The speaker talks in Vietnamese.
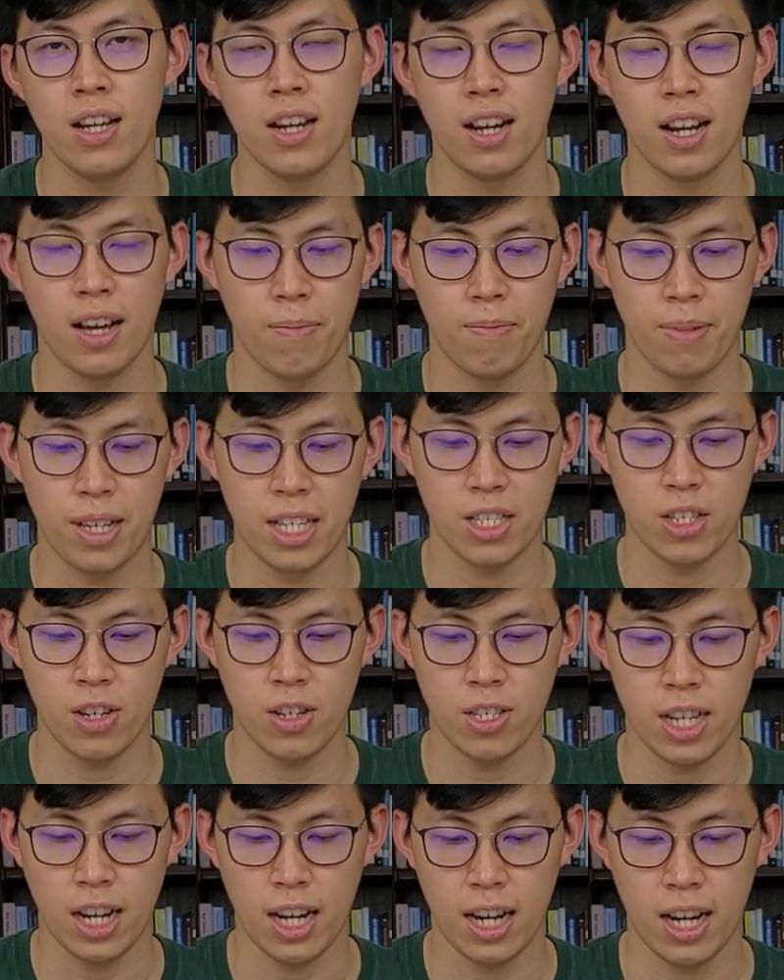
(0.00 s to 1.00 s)
là mình
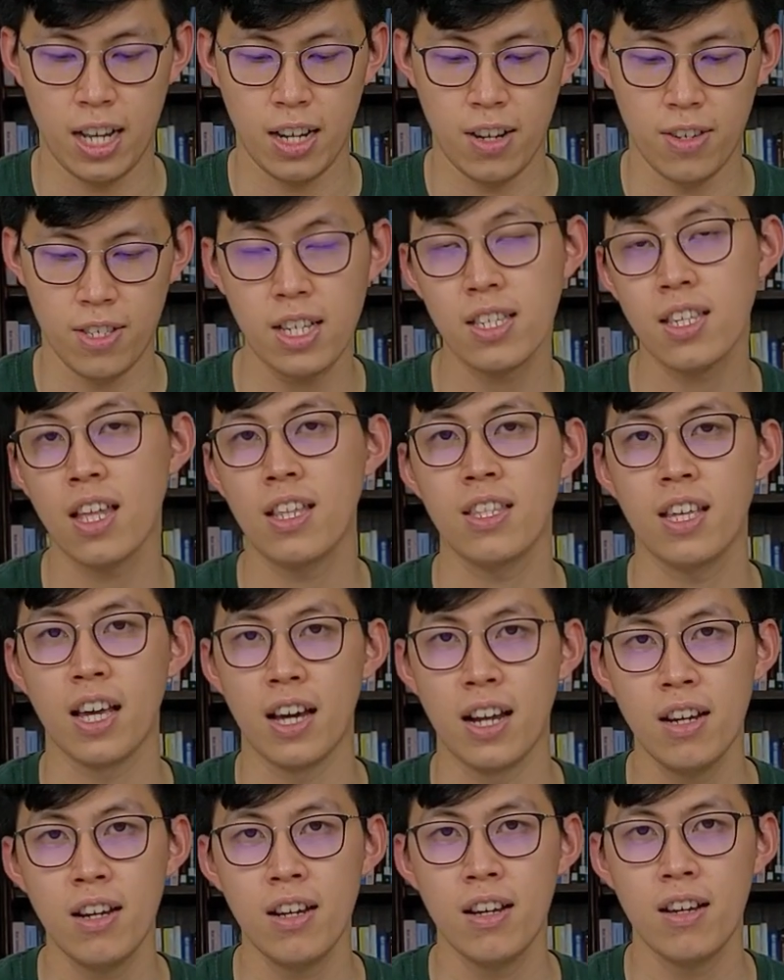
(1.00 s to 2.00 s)
cho rằng là nó rất tân
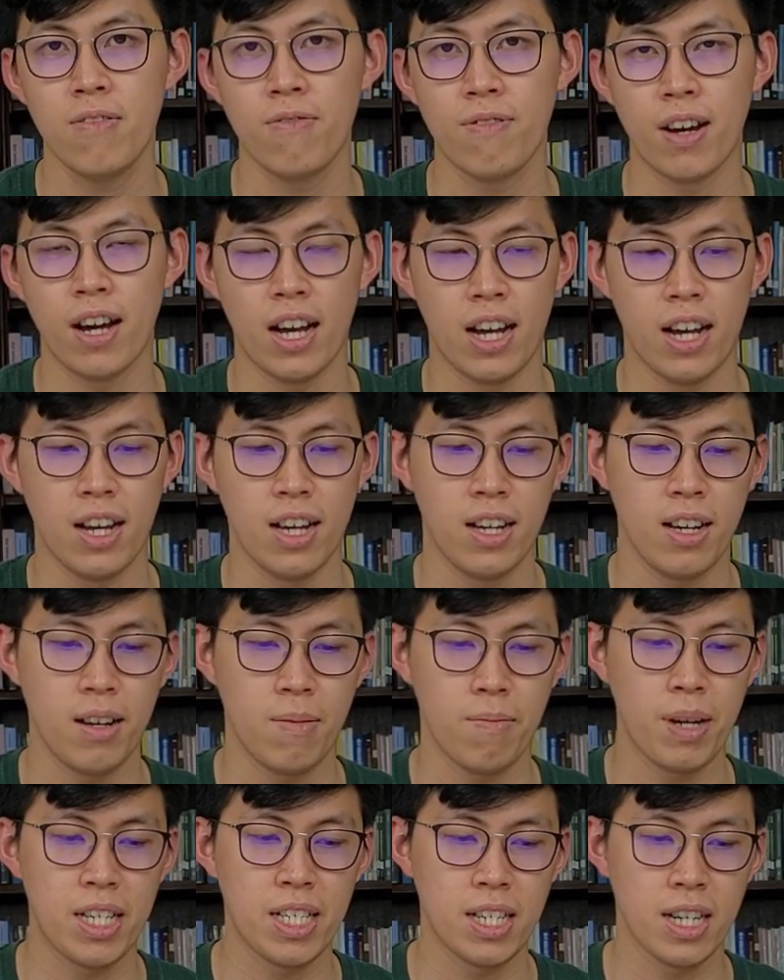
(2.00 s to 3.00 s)
tiến và
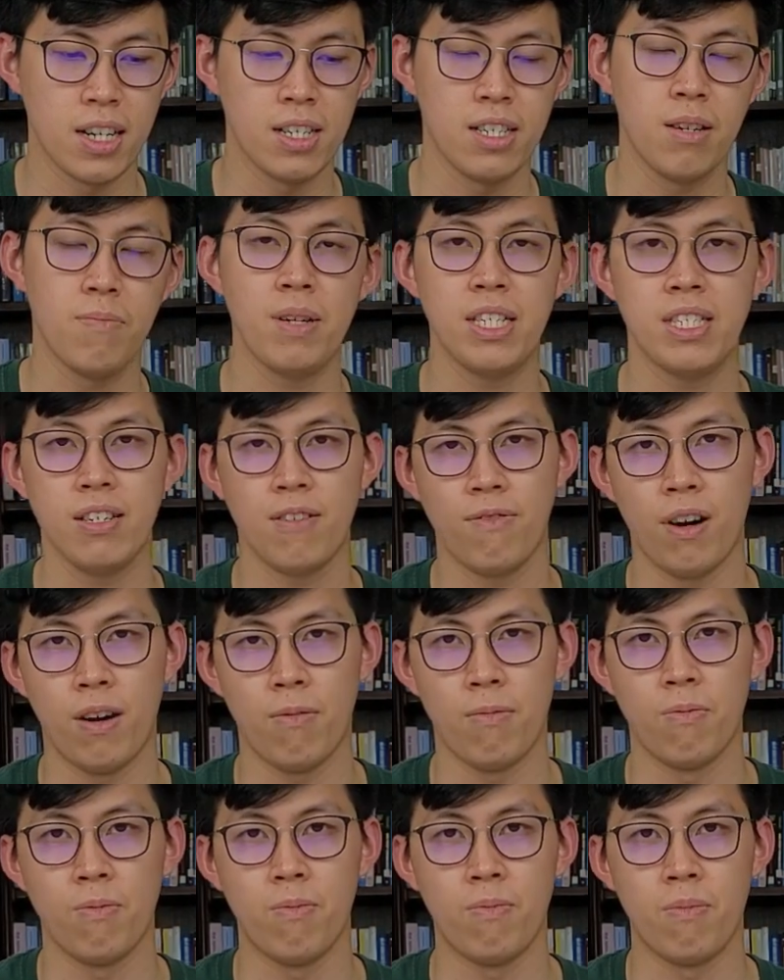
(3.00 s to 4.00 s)
Bây giờ những pin dự
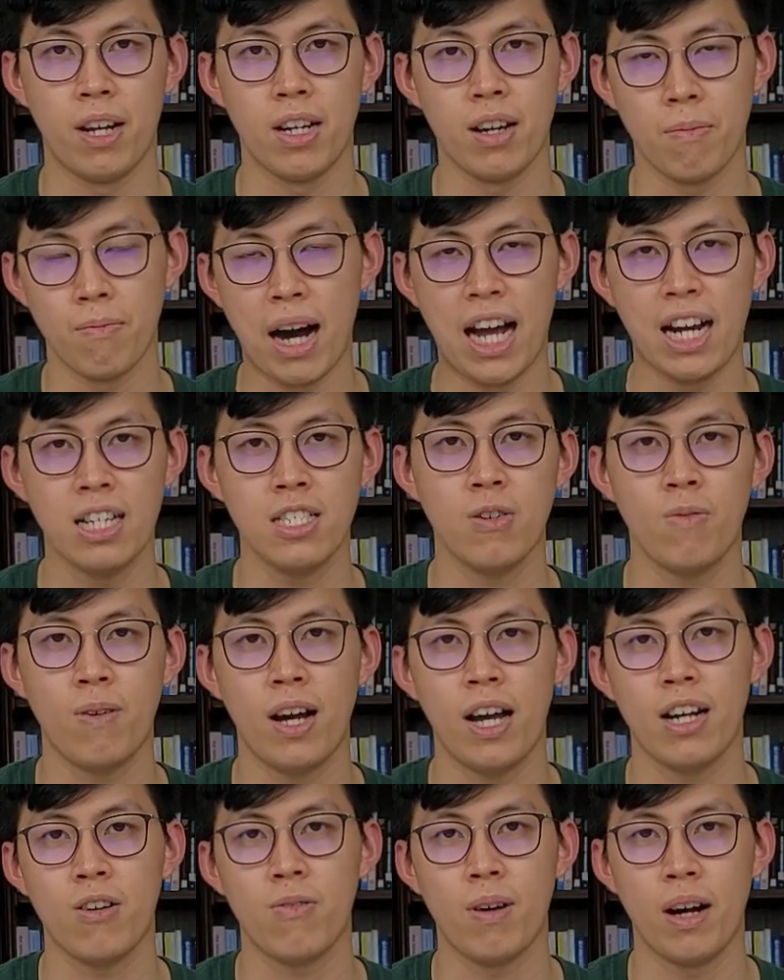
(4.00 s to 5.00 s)
phòng mà được bán trong
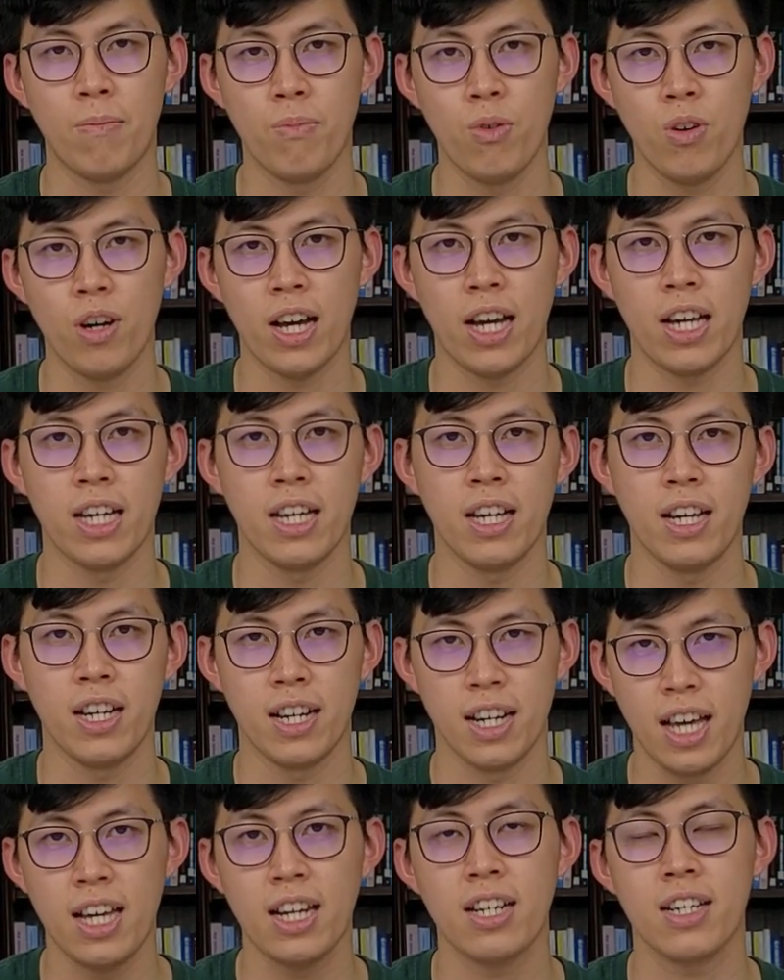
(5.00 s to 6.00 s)
2021 này
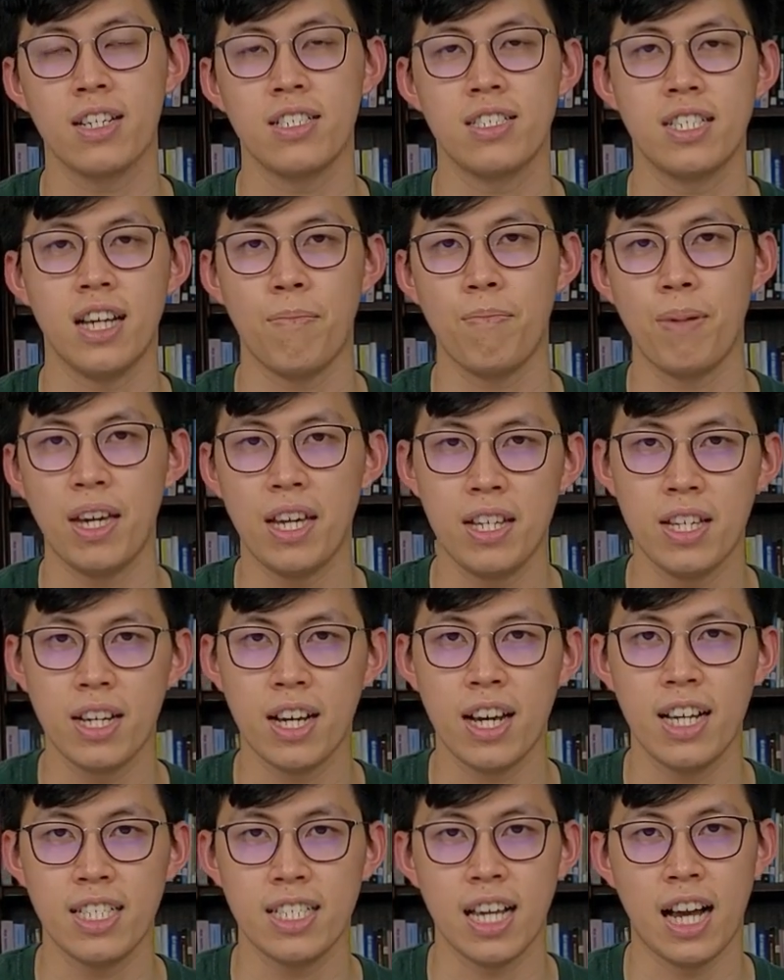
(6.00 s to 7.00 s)
nên trang bị
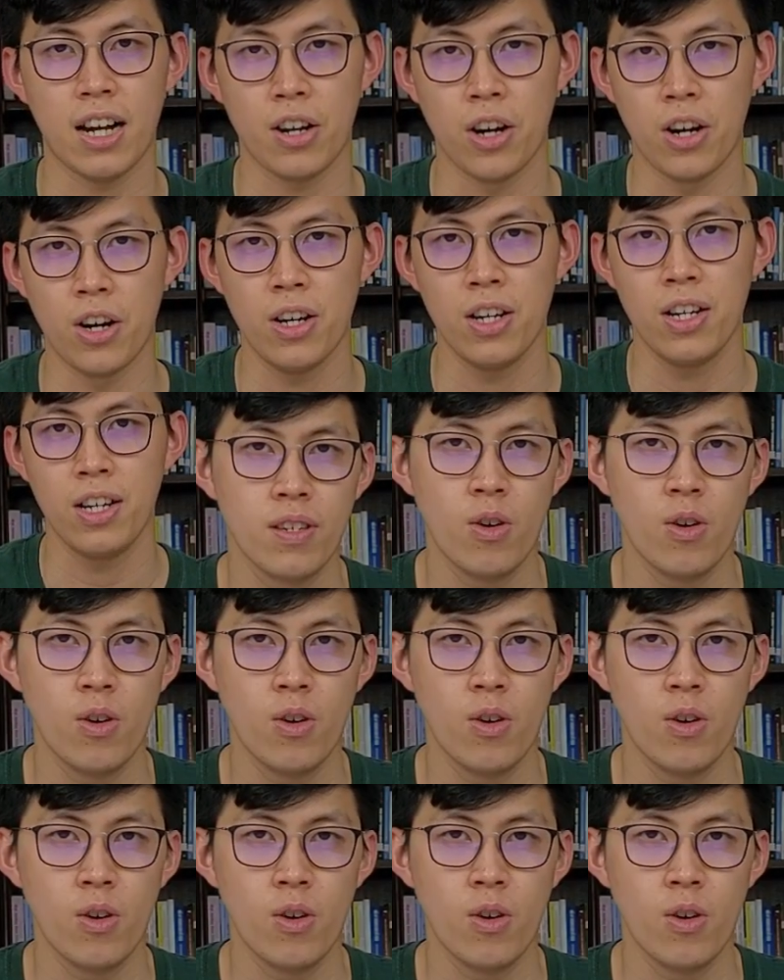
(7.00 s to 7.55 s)
những hệ sạc đó.